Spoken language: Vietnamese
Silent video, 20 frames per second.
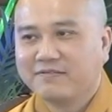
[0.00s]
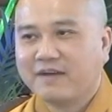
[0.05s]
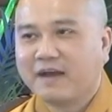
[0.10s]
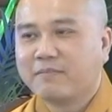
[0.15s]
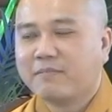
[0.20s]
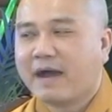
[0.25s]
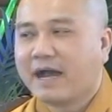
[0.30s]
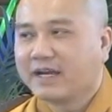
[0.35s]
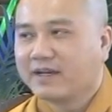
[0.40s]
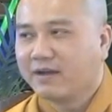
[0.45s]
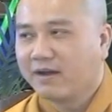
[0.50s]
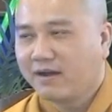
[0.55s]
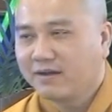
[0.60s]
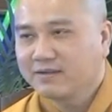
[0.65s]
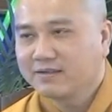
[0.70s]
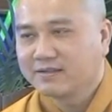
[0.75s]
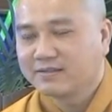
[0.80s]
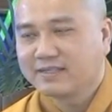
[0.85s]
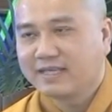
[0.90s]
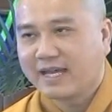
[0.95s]
Và bài
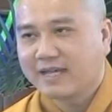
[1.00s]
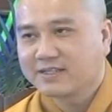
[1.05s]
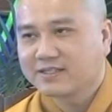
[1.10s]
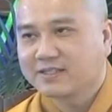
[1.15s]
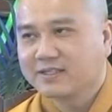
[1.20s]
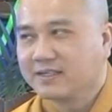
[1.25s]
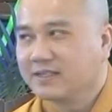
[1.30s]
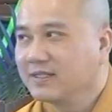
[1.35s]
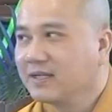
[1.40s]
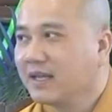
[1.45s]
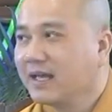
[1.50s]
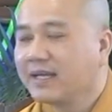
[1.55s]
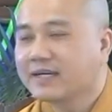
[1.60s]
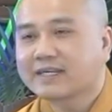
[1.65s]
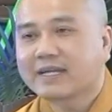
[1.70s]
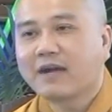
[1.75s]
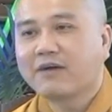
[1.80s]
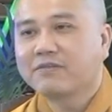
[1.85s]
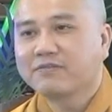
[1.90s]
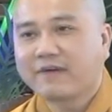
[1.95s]
đó được nhạc sĩ
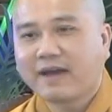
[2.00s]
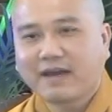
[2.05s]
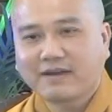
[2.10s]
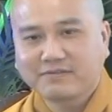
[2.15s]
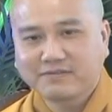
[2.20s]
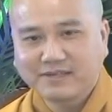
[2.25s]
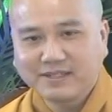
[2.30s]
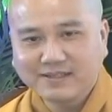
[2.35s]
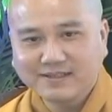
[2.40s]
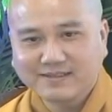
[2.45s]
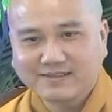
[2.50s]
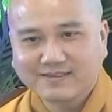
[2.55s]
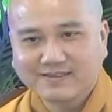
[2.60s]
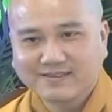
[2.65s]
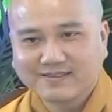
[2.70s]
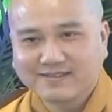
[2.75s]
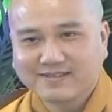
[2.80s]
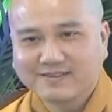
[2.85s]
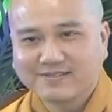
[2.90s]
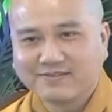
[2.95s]
Lê Cao Phan viết,
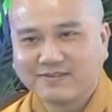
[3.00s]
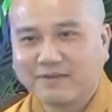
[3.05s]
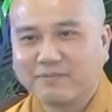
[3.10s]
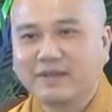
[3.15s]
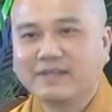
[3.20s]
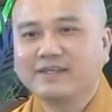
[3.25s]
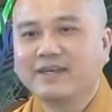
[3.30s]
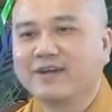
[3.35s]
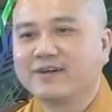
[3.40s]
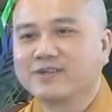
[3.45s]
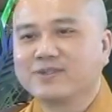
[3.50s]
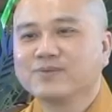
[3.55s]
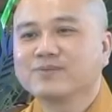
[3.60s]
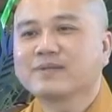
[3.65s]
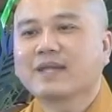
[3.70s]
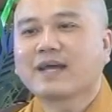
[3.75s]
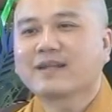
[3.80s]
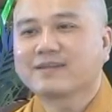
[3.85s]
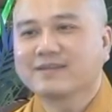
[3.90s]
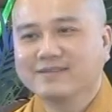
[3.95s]
và bây giờ
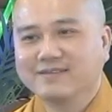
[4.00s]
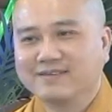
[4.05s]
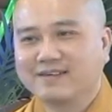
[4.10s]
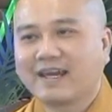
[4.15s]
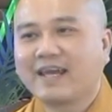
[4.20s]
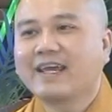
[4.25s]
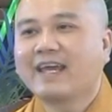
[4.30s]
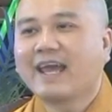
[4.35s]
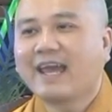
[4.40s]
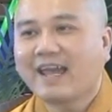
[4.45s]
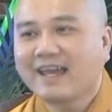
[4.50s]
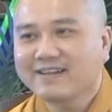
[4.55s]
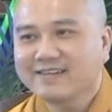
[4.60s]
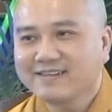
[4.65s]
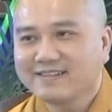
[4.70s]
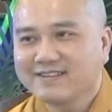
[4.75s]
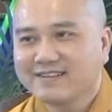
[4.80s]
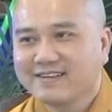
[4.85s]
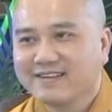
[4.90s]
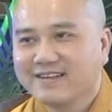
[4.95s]
chúng ta thường hay
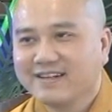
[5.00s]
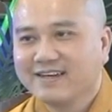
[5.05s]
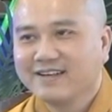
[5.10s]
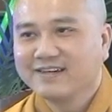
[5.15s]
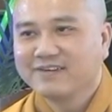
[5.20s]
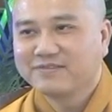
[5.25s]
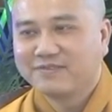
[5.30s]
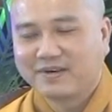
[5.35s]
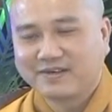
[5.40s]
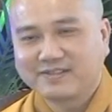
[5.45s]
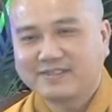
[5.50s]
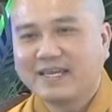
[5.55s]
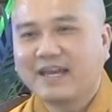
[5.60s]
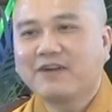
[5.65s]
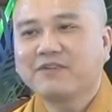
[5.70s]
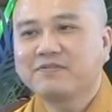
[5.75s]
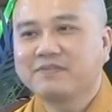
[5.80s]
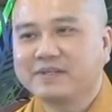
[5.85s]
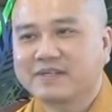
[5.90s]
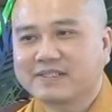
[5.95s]
hát đó: Phật
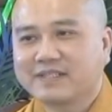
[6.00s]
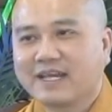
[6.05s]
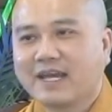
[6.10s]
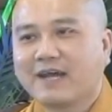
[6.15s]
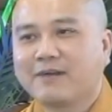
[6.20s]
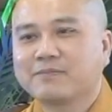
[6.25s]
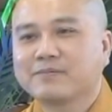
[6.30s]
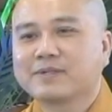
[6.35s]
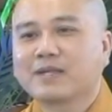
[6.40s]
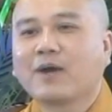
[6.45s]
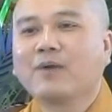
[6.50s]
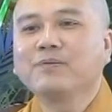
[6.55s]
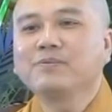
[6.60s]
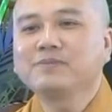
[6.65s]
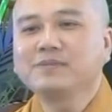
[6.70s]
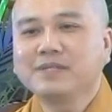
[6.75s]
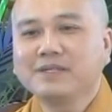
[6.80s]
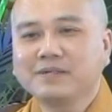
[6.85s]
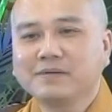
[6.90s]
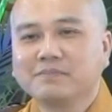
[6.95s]
giáo Việt Nam
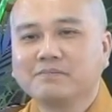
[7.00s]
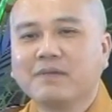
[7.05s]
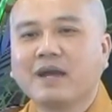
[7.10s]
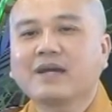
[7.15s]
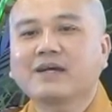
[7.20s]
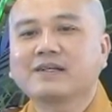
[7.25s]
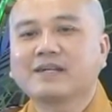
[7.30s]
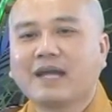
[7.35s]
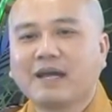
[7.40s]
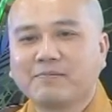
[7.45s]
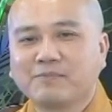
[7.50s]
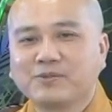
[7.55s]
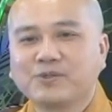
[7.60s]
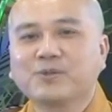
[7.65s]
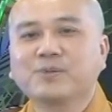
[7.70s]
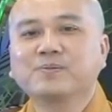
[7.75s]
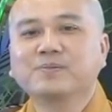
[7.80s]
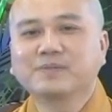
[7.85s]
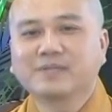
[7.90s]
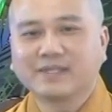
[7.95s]
thống nhất Bắc
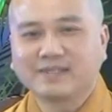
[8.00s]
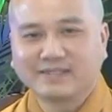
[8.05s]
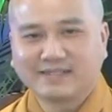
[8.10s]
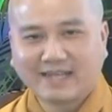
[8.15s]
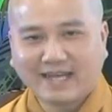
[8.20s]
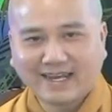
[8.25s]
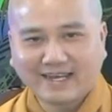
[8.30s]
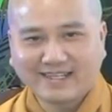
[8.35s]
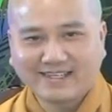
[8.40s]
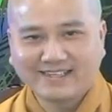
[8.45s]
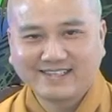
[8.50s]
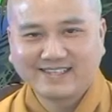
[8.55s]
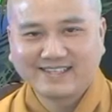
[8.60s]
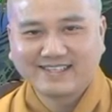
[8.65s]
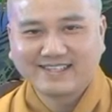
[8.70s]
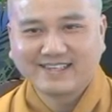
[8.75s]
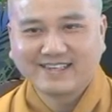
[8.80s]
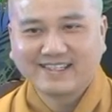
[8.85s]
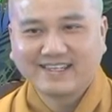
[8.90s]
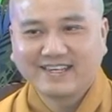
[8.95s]
Nam Trung từ nay.
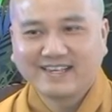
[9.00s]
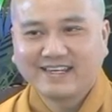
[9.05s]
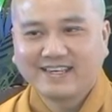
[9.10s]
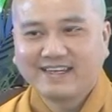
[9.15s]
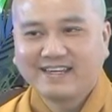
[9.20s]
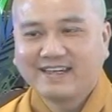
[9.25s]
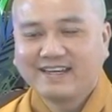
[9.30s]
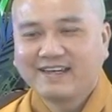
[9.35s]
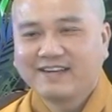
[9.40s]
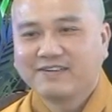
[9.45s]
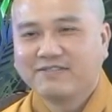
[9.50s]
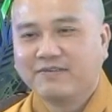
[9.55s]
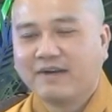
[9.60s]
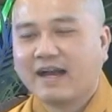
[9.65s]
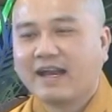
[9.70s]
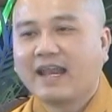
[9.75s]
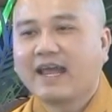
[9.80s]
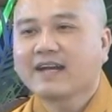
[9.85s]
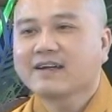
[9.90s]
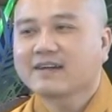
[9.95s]

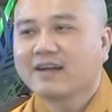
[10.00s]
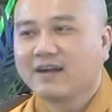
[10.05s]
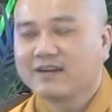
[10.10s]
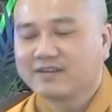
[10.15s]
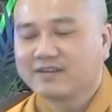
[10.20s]
Và lá